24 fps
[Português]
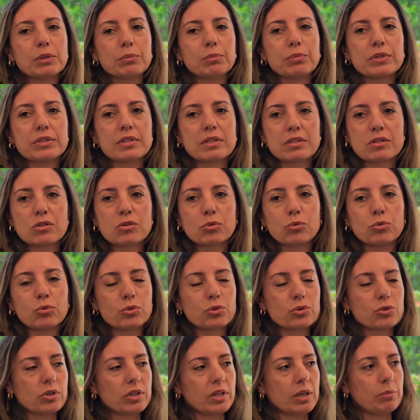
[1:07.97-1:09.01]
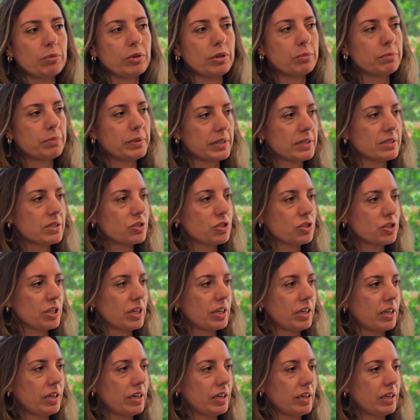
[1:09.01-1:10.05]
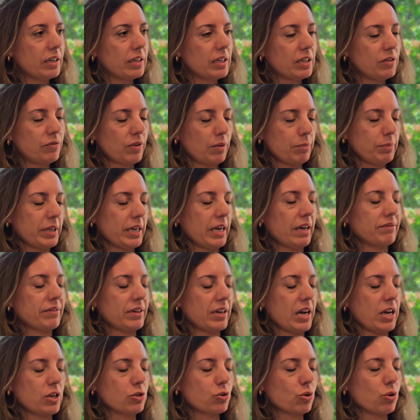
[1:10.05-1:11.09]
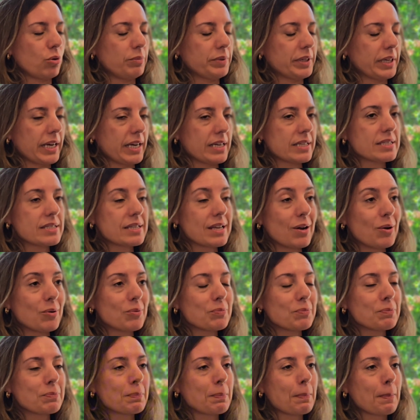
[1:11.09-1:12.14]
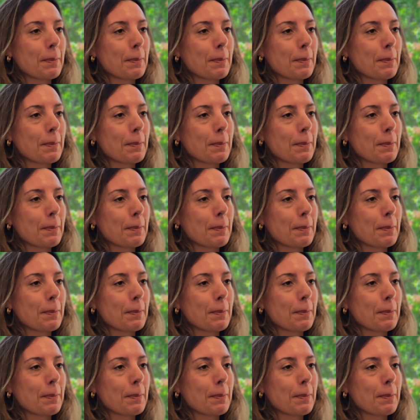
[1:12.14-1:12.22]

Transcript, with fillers: depois desse curso, ele abriu a empresa de que ele fabricava rádio comunicação.